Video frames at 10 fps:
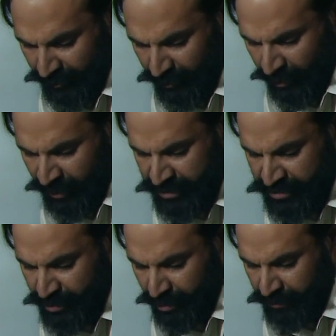
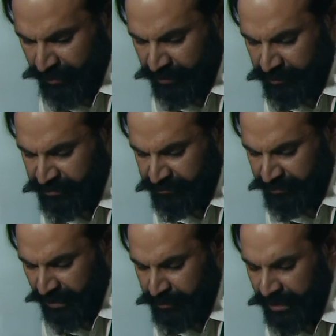он говорил
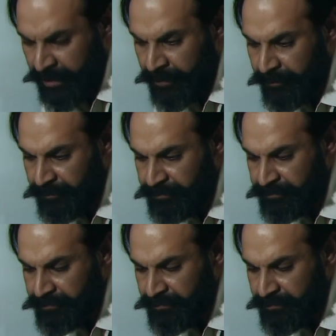только о Фрайбурге,